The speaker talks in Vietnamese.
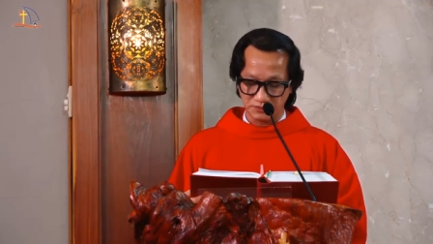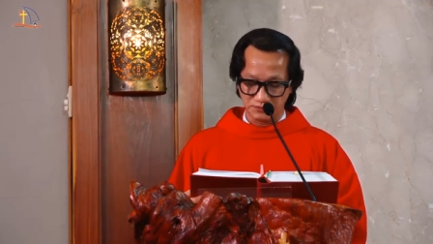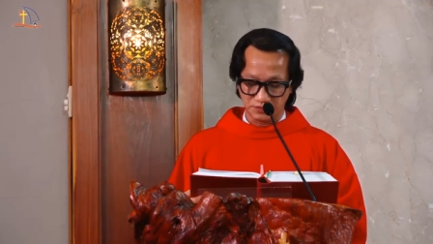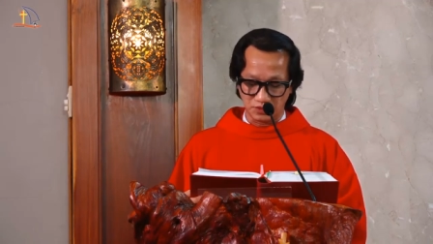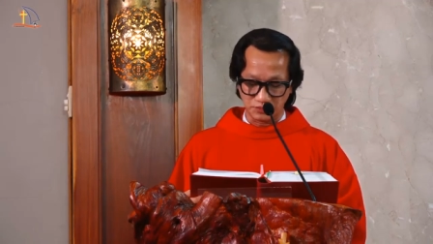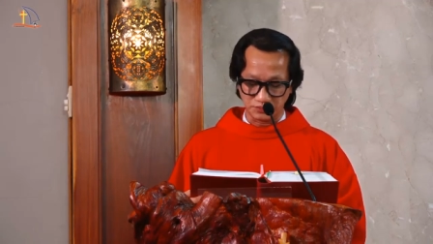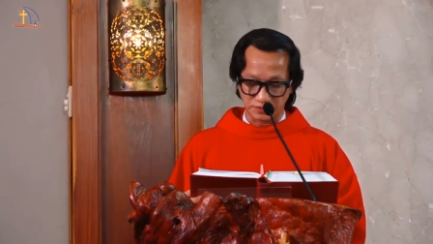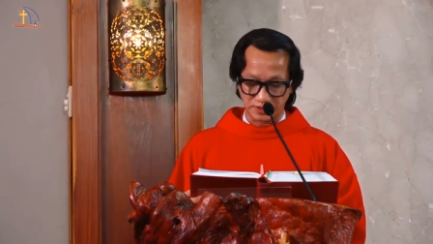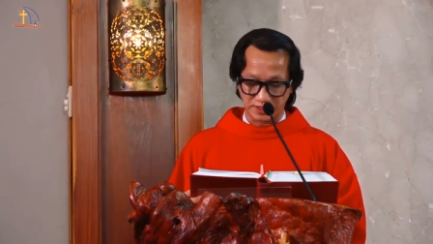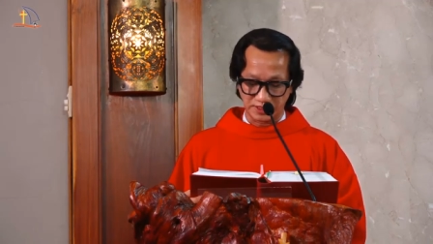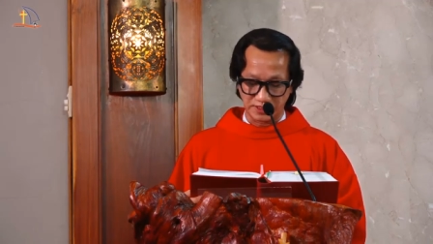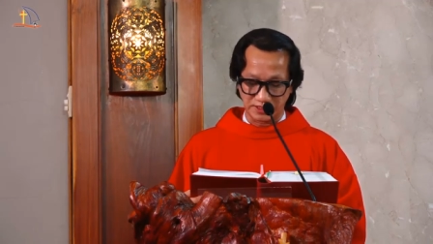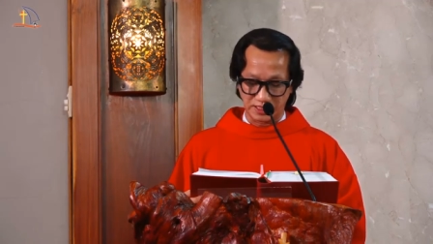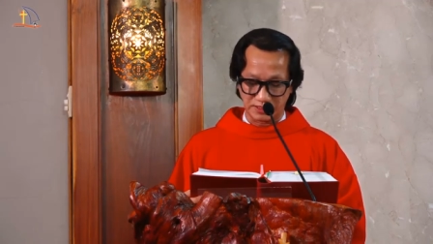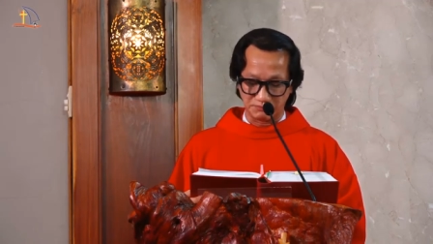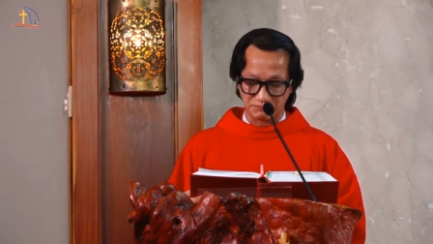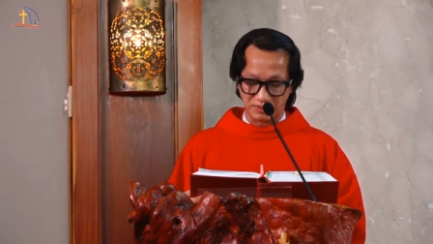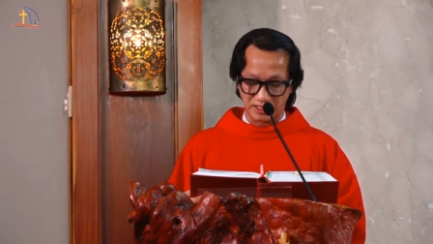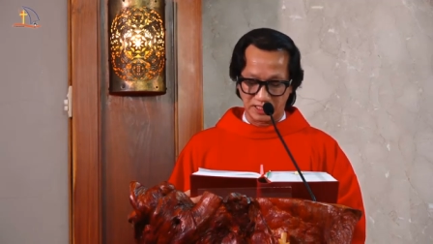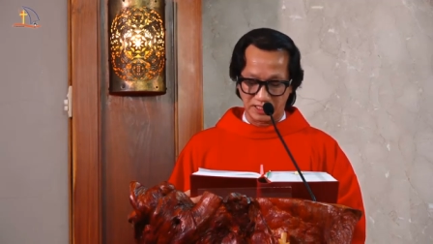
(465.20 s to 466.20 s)
Phúc thay
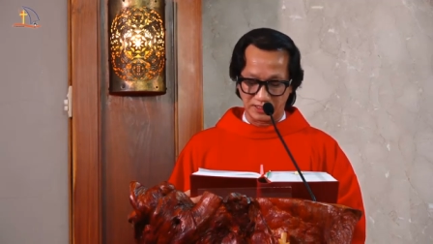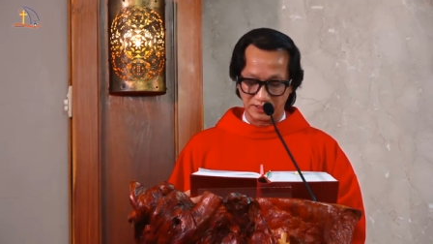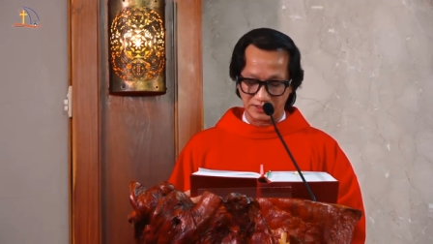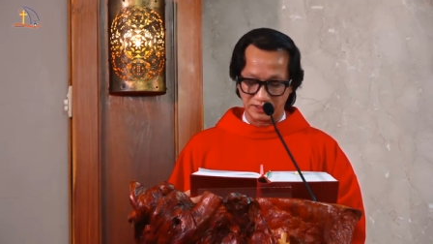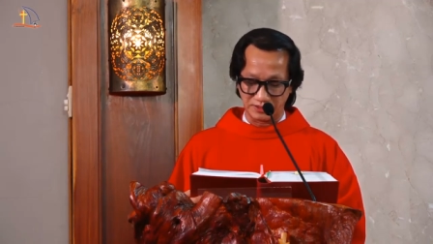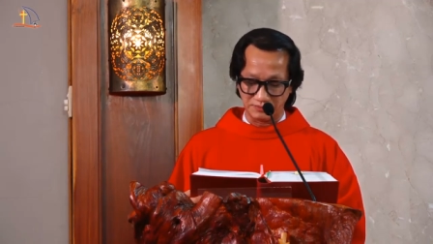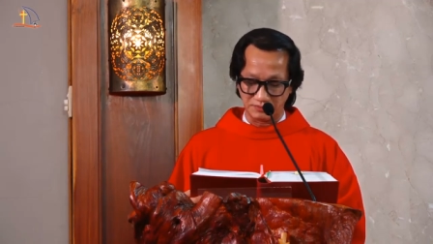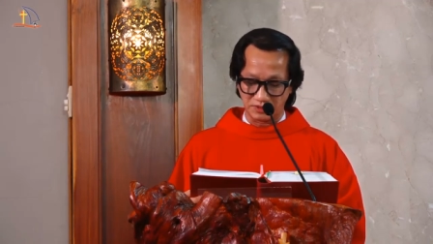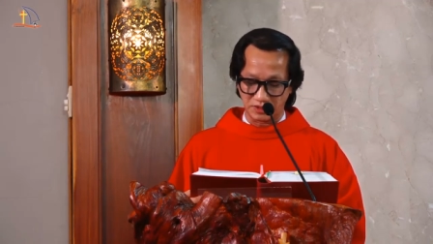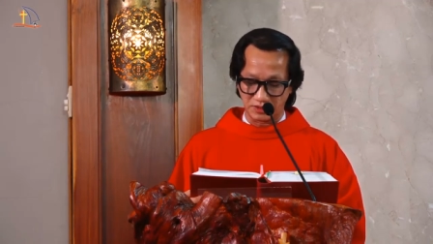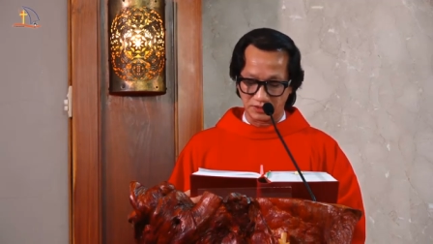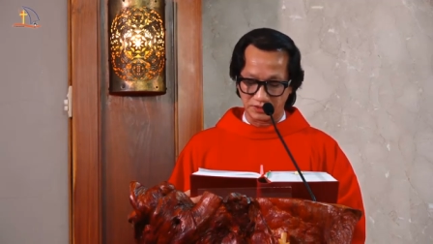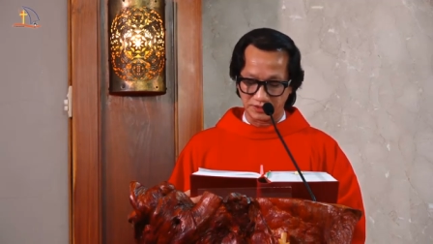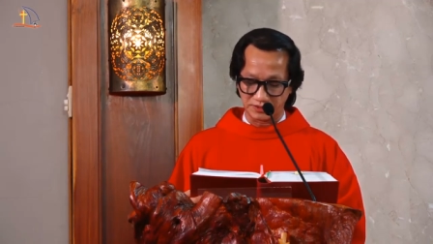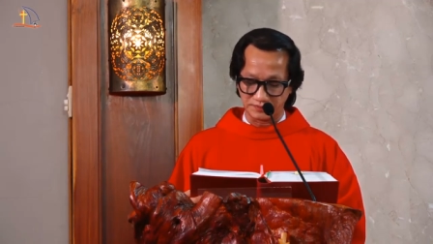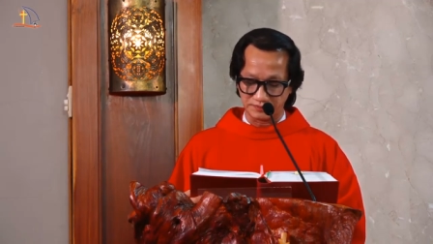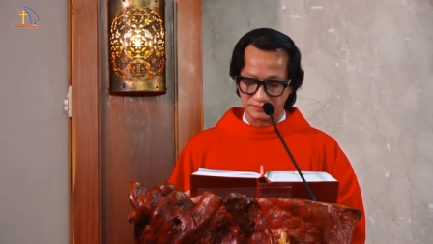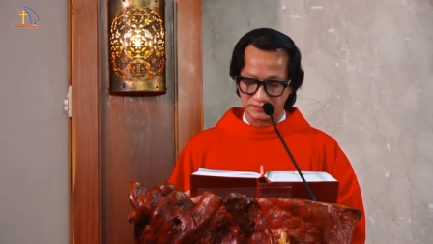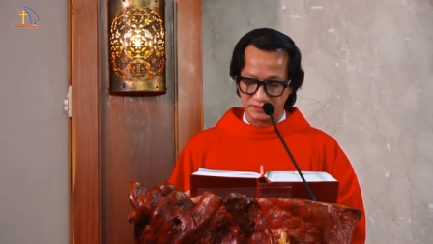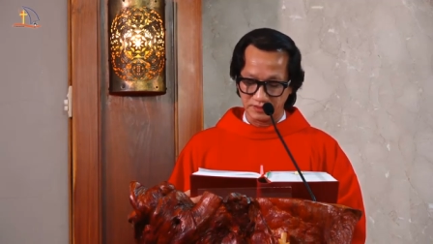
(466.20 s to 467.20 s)
đàn bà hiếm hoi,
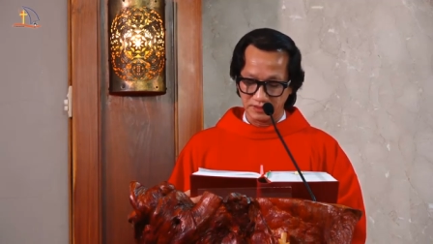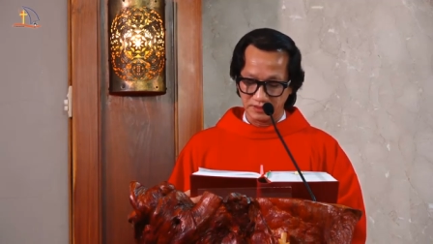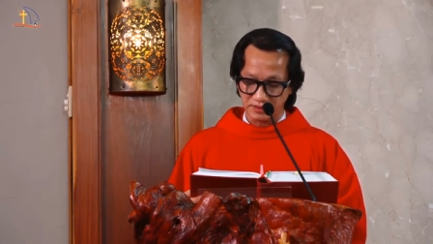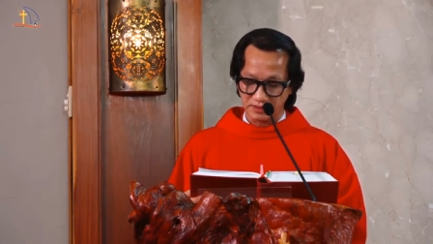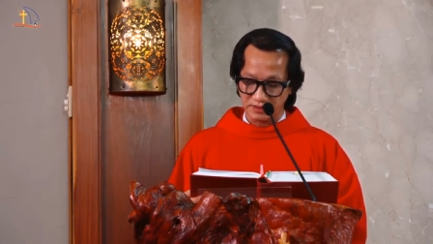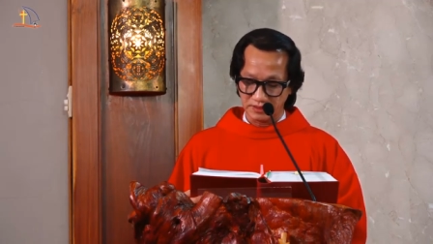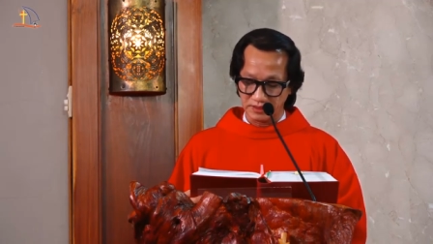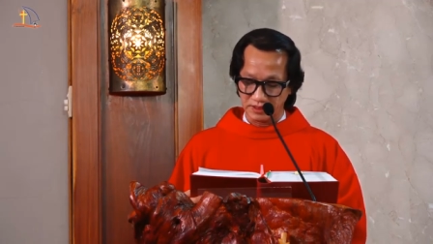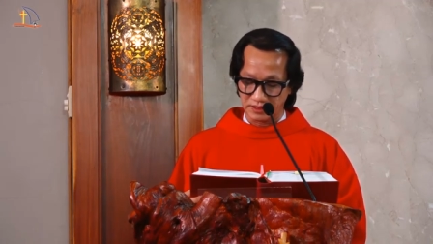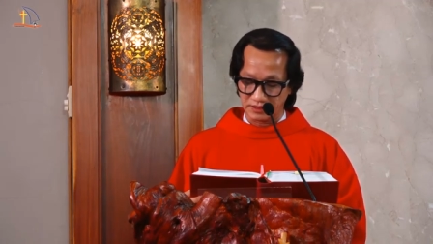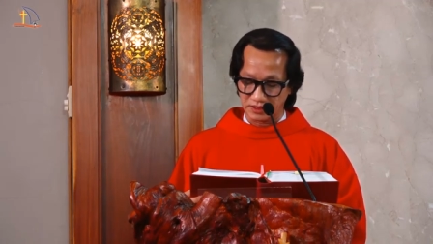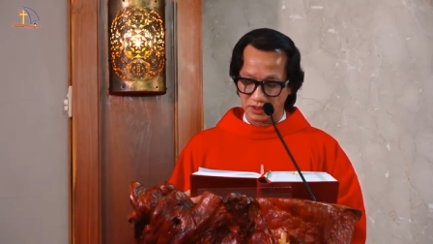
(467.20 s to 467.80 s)
người